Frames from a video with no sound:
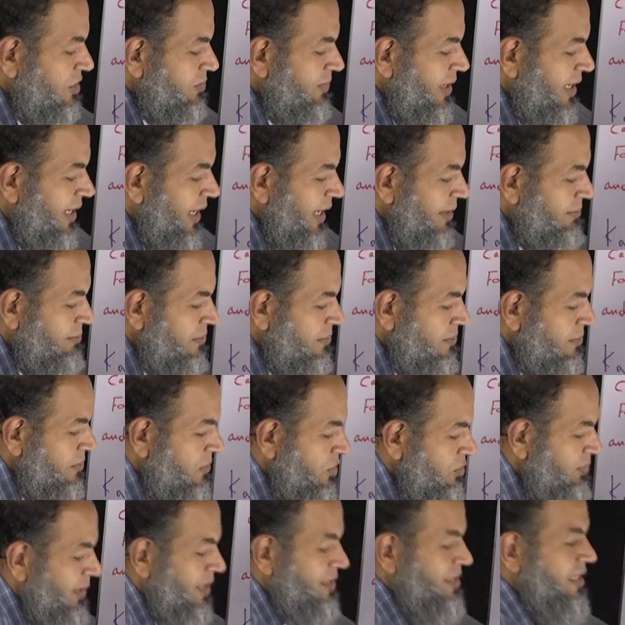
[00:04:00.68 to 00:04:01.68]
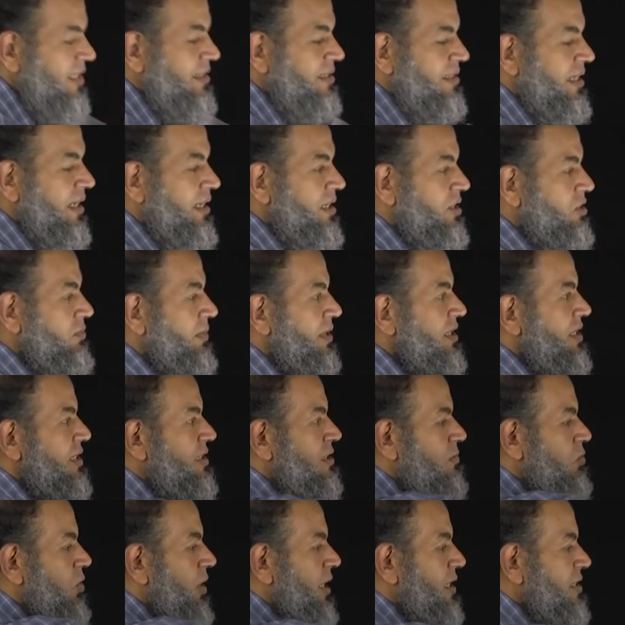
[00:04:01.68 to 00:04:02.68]
يبقى كام يبقى 6 يبقى
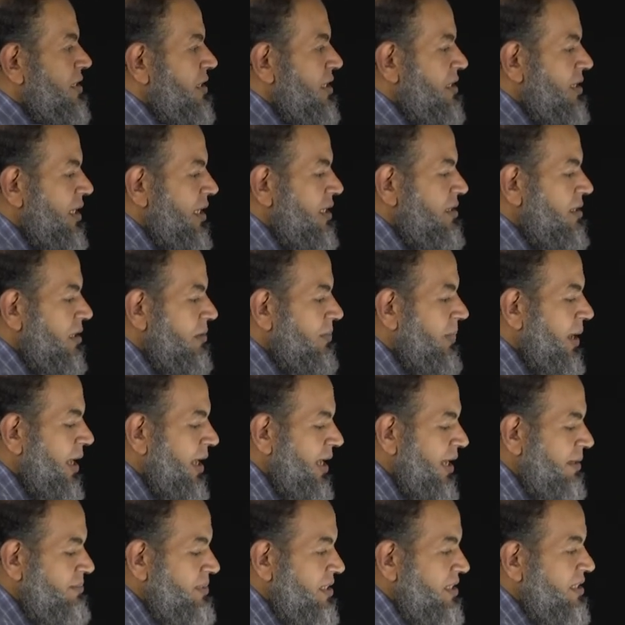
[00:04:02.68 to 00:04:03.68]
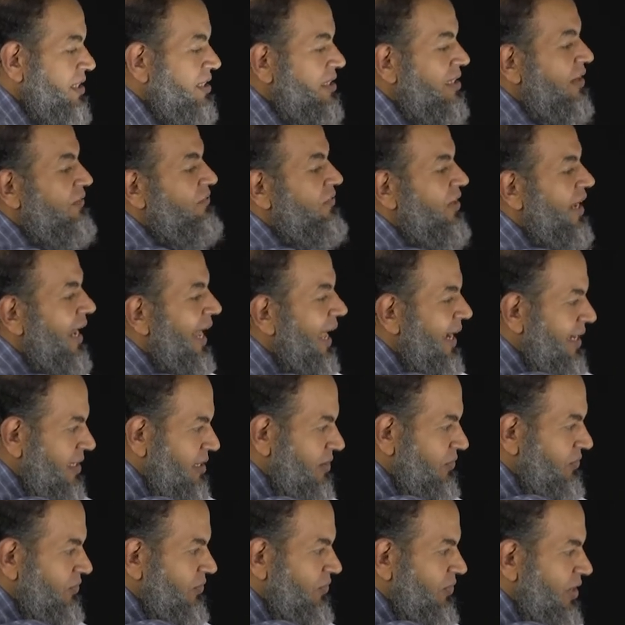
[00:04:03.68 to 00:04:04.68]
نحسب 1 2 3 4 5 6 في
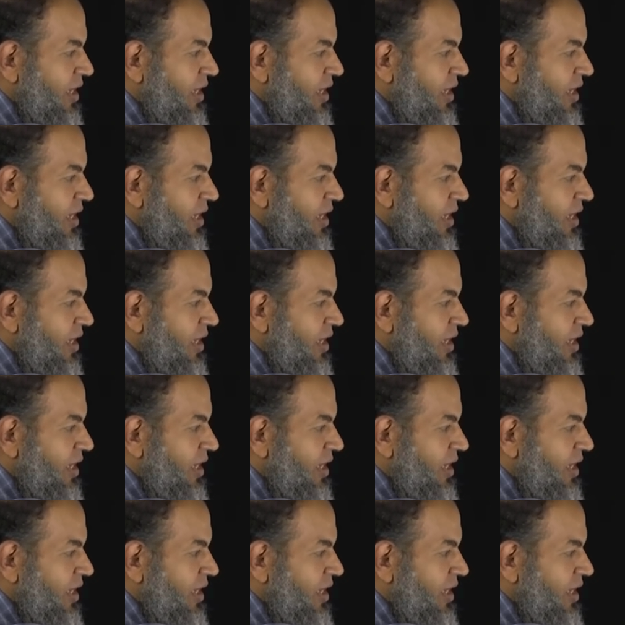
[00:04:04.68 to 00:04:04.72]
الاكتف